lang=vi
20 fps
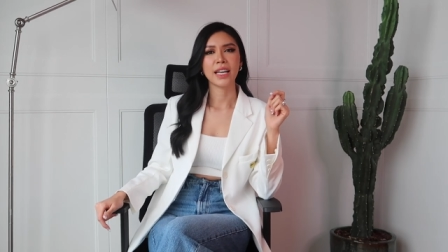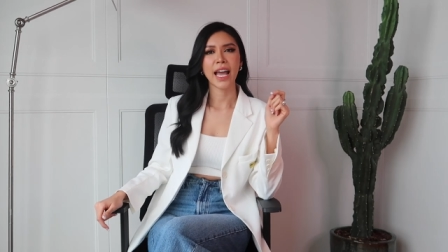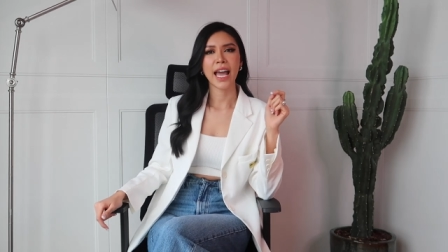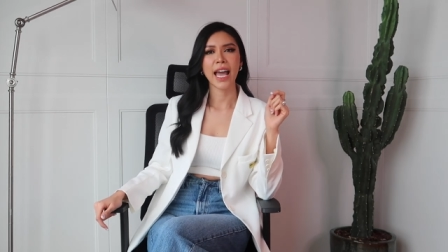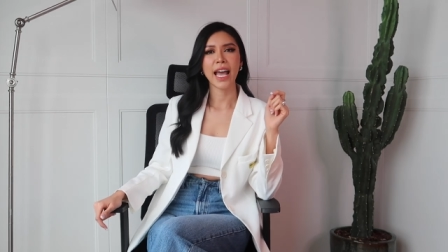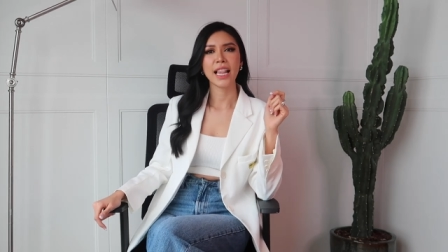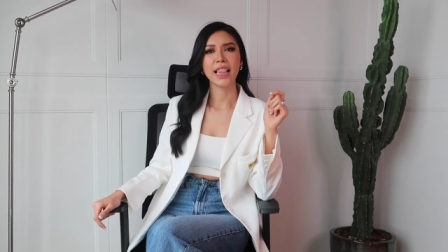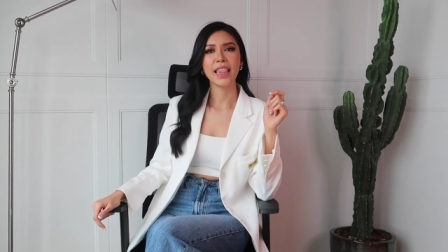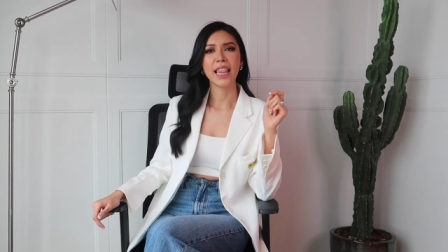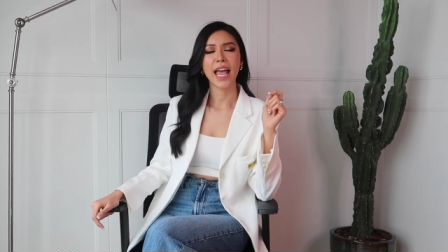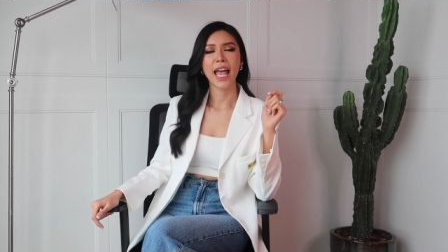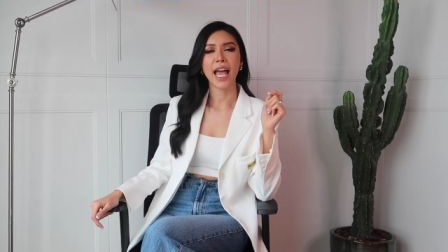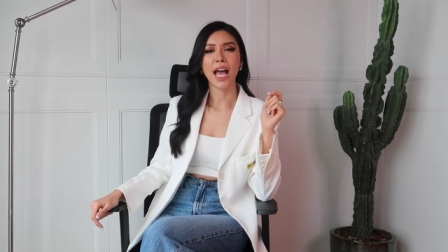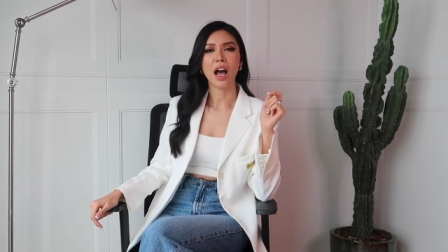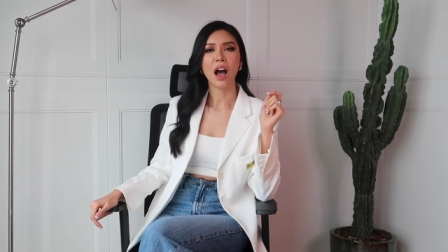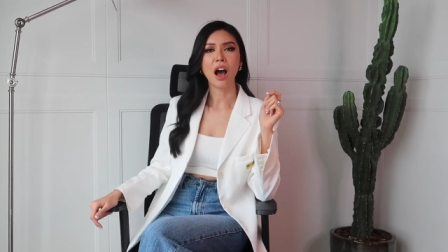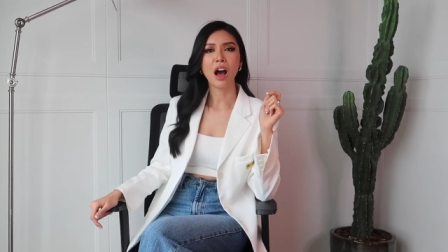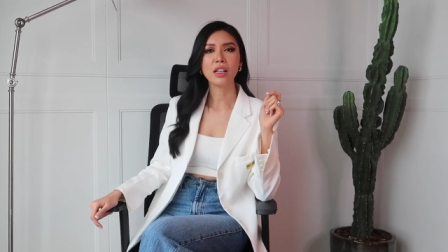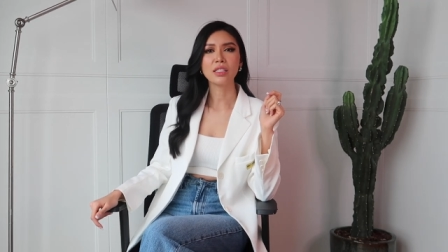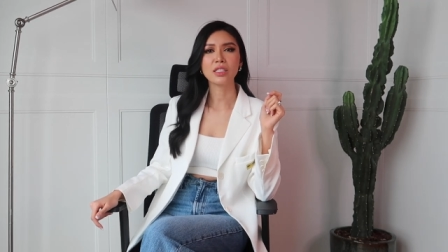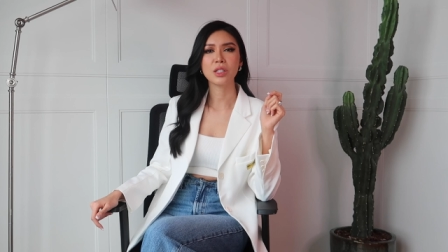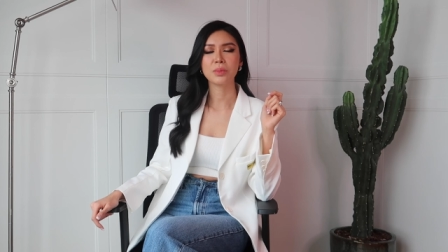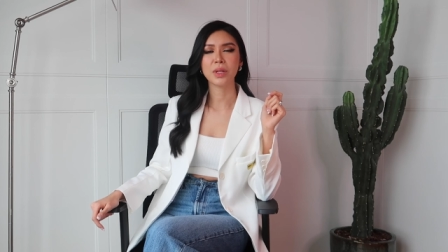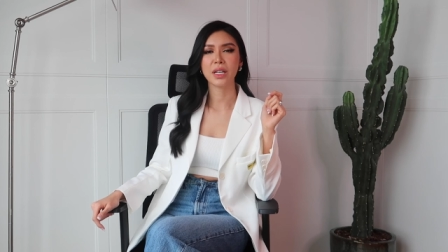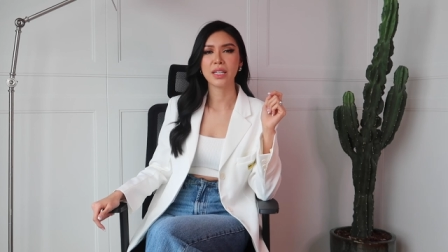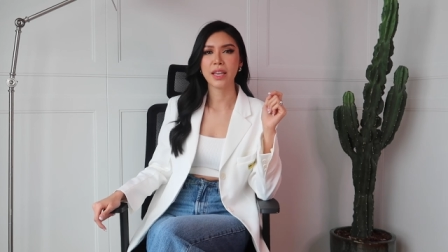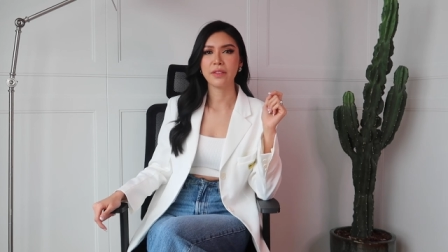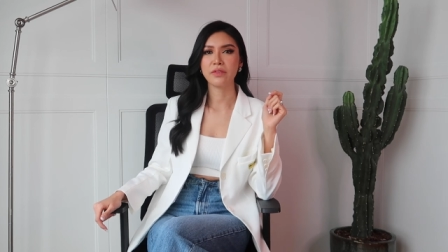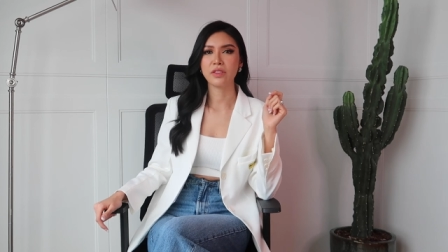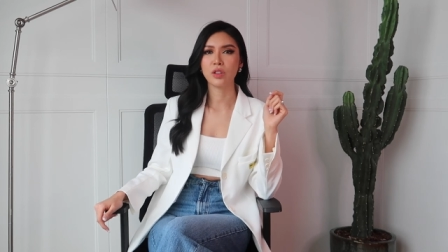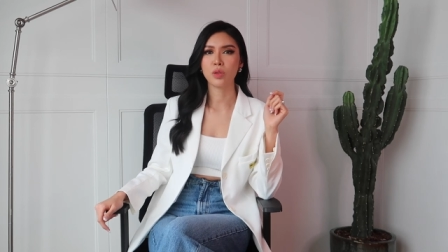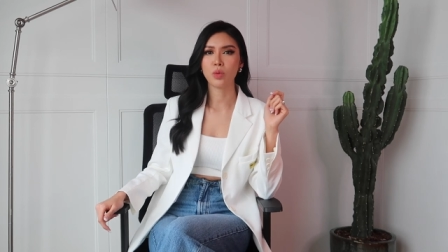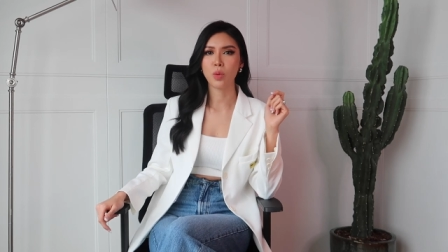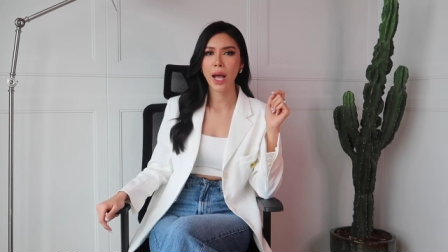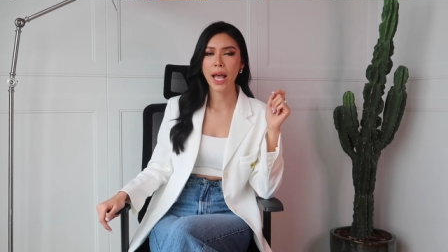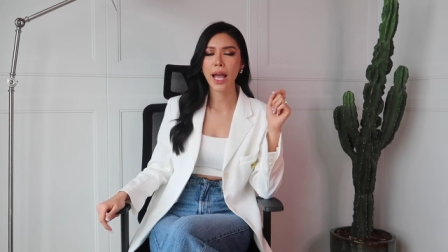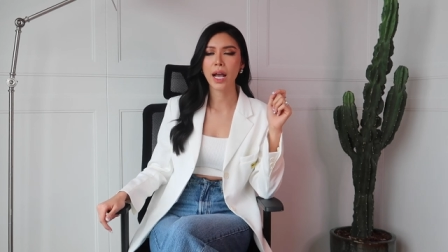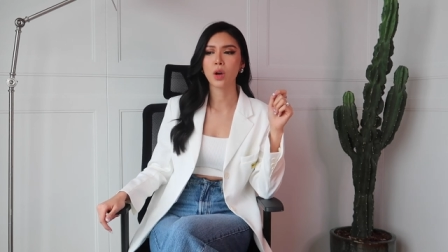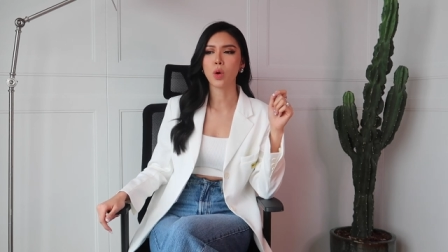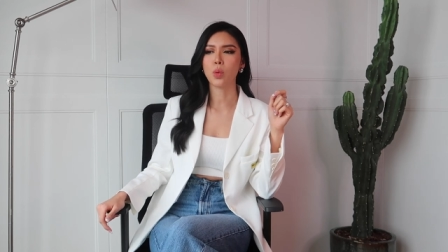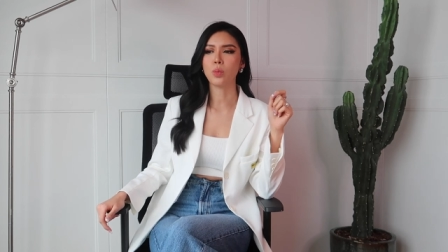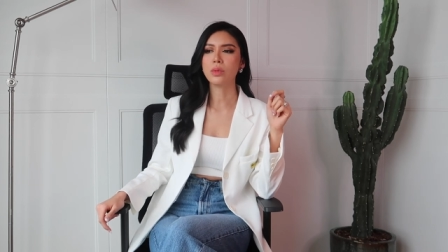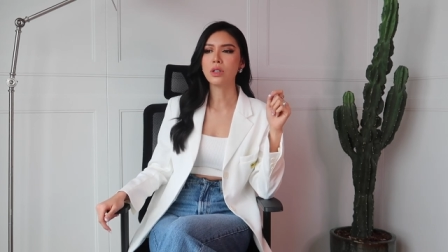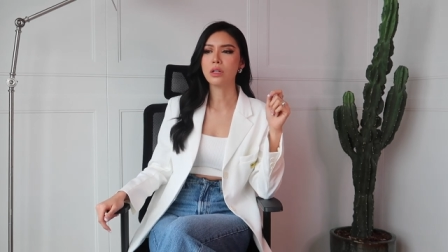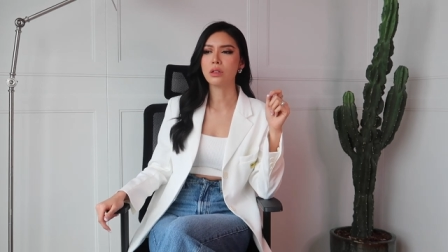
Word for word: khá là hot trong thời gian vừa qua cũng